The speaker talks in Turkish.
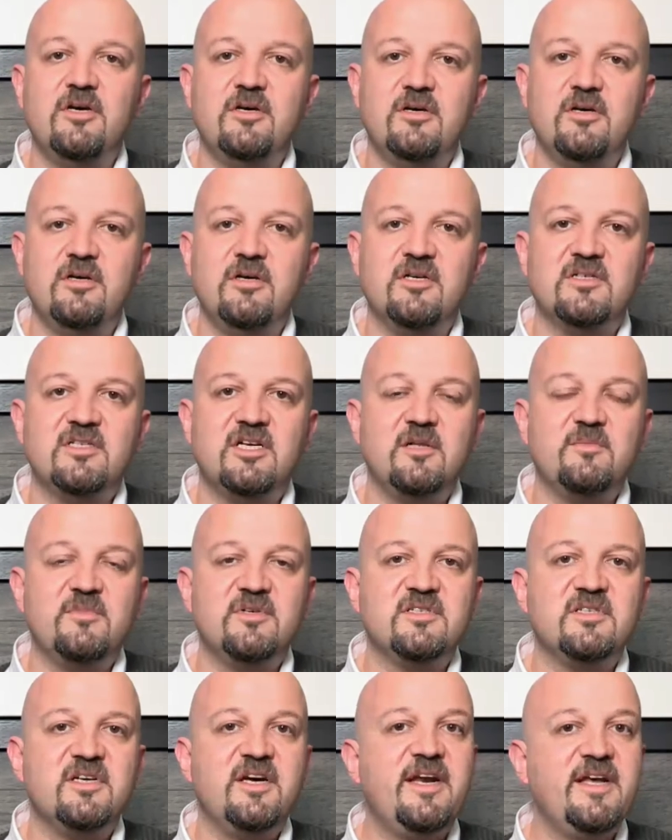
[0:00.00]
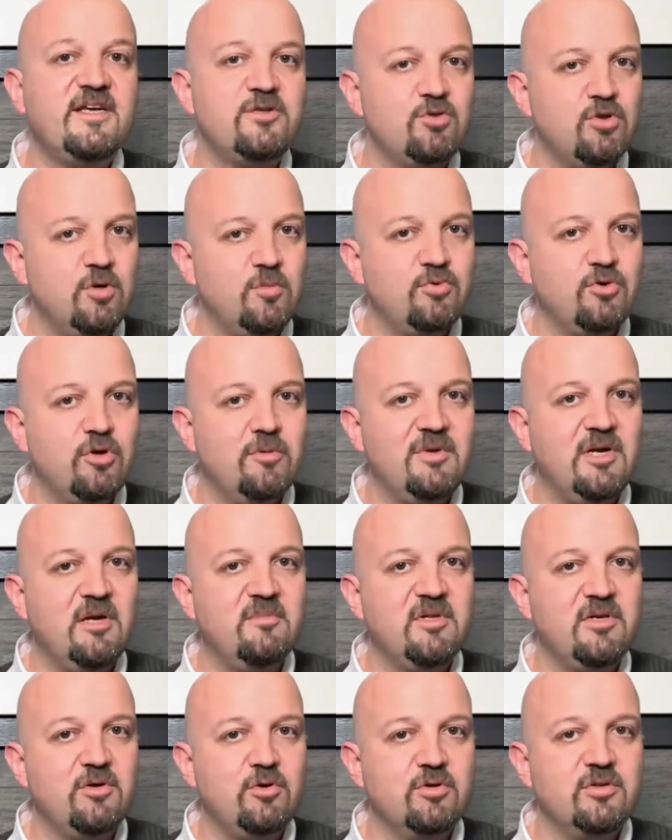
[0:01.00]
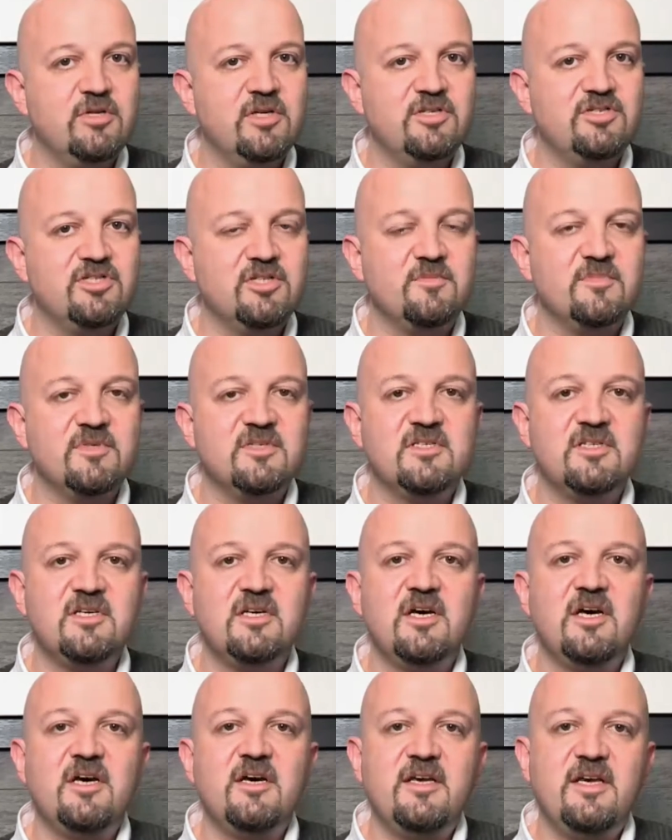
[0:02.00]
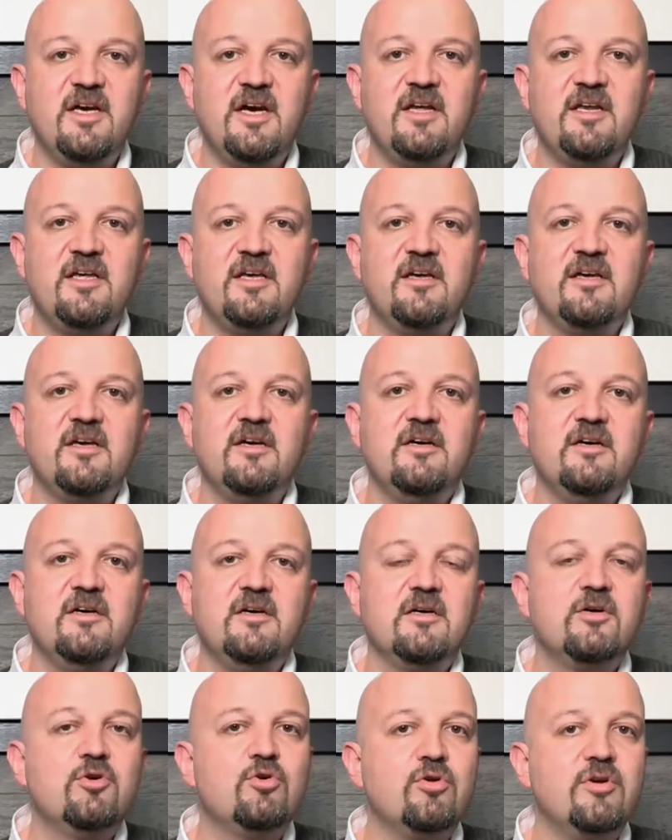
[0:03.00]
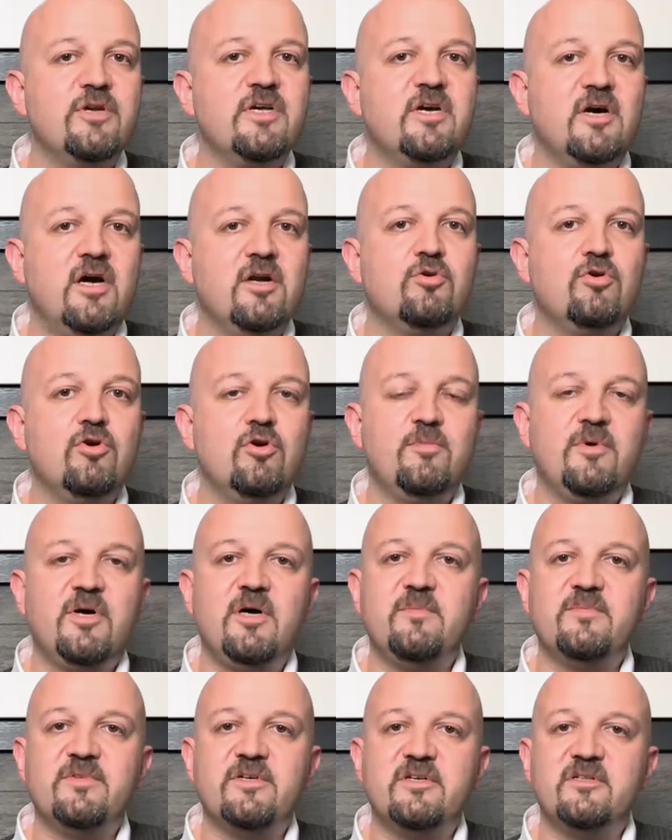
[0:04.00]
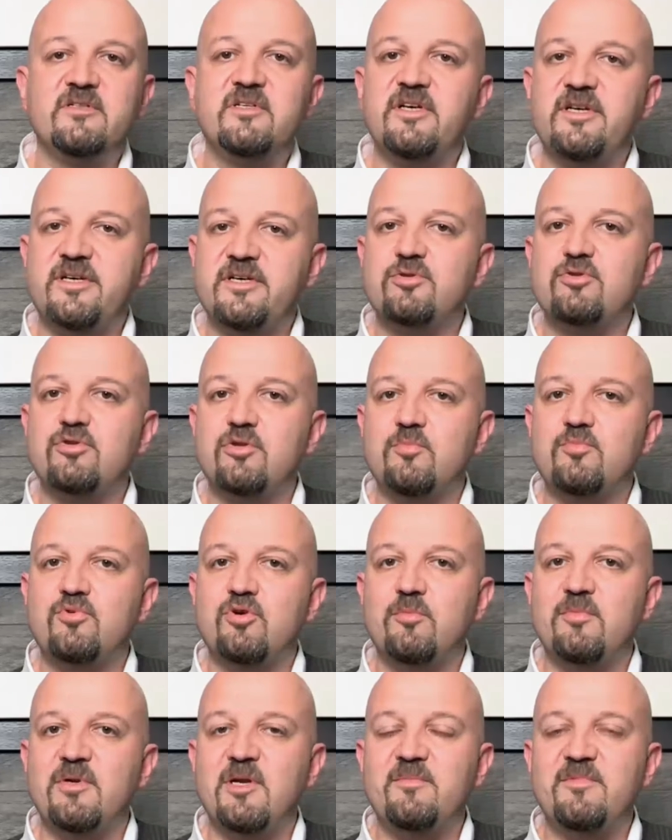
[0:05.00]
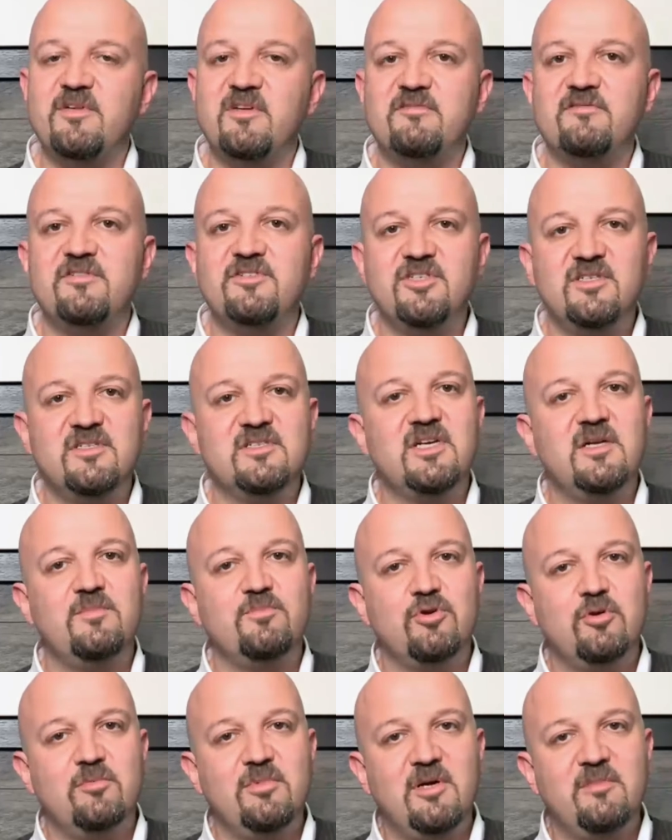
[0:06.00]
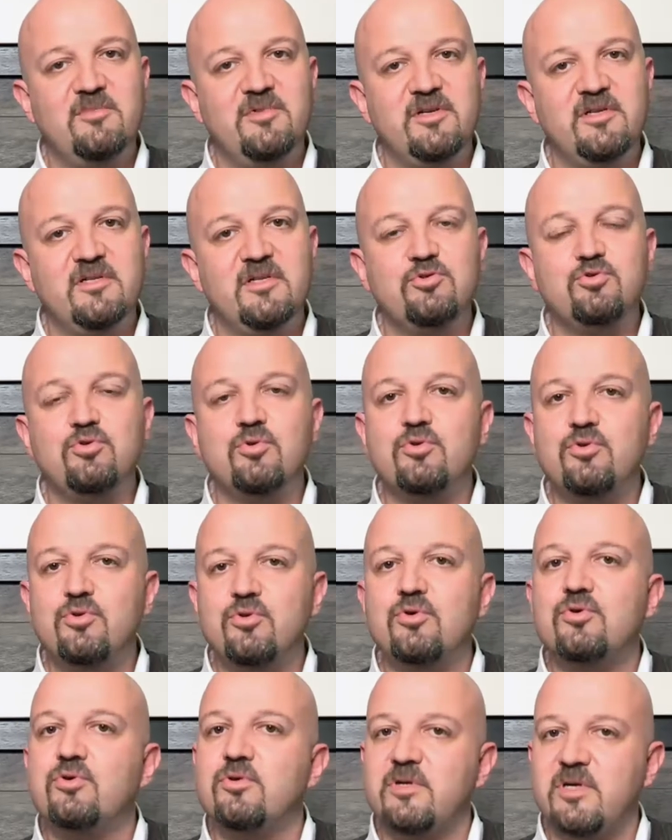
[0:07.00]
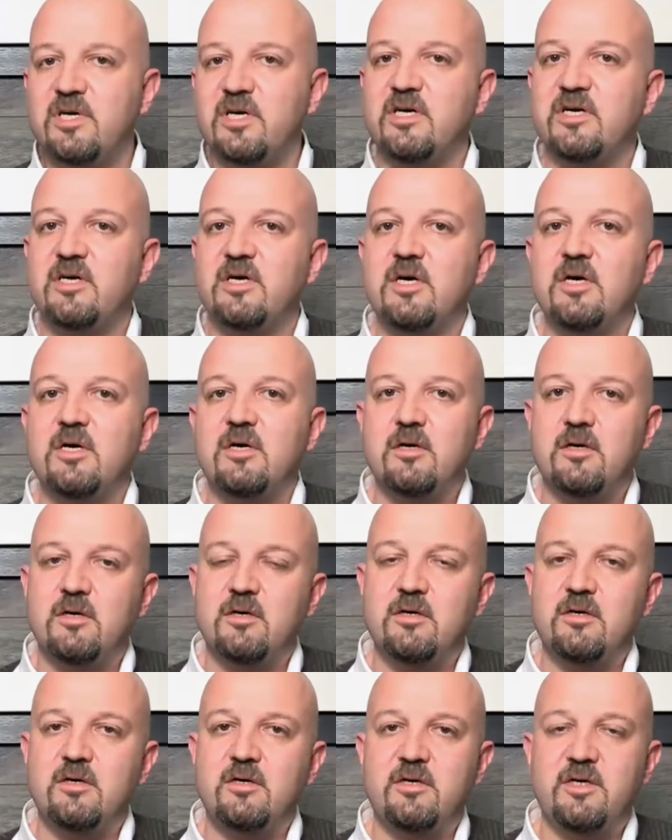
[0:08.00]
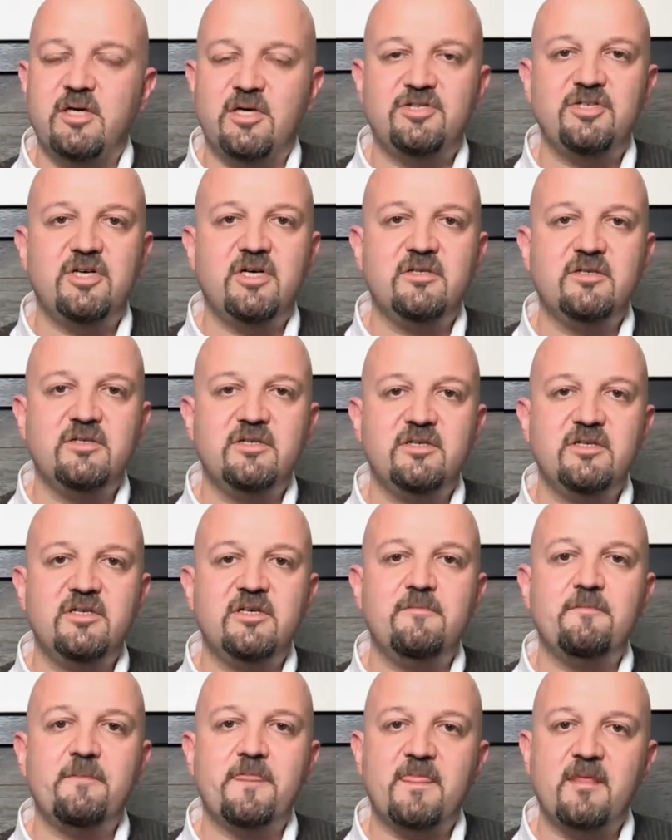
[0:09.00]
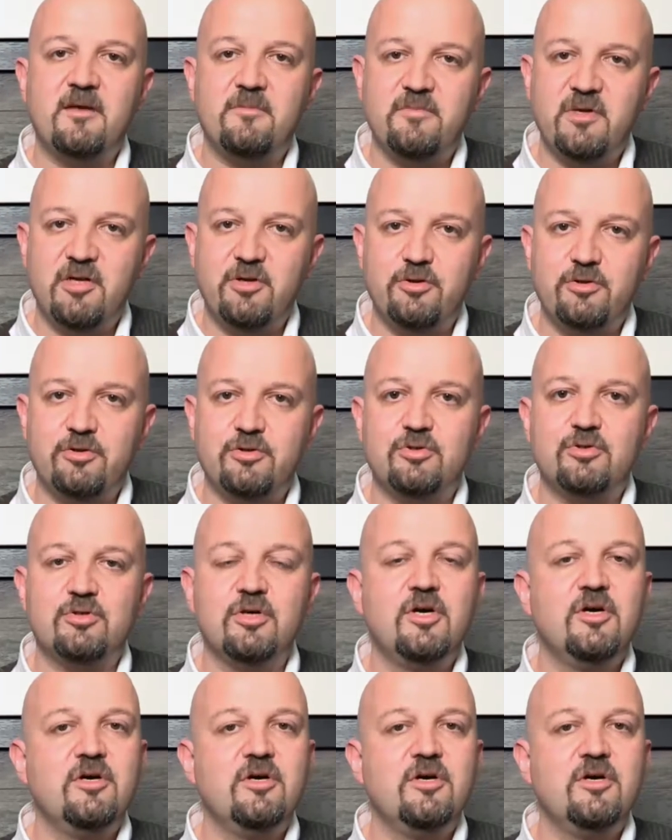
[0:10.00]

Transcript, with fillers: e, azalması, ereksiyon problemleri ortaya çıkması. Yani e, kronik alkol bağımlılarında ereksiyon problemlerinin ve cinsel problemlerinin de çok yoğun olarak e, yaşandığını biliyoruz.